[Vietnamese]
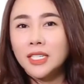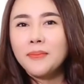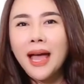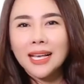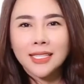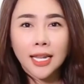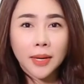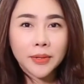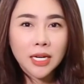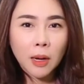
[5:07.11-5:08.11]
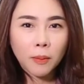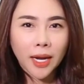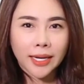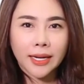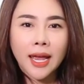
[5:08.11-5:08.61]
Thứ ba sẽ là bước đông
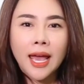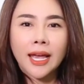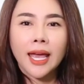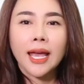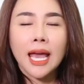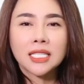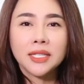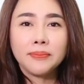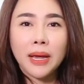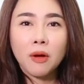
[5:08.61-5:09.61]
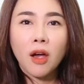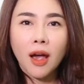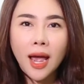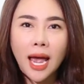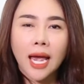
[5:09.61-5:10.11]
lạnh. Các axit béo
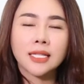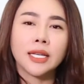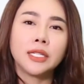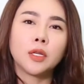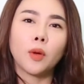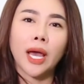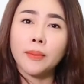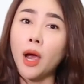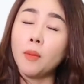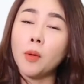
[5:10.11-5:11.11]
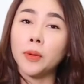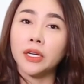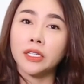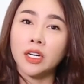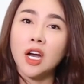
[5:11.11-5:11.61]
có hại sẽ được loại bỏ một
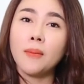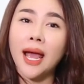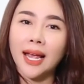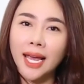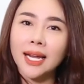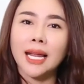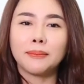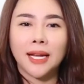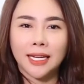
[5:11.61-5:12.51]
lần nữa bằng cách làm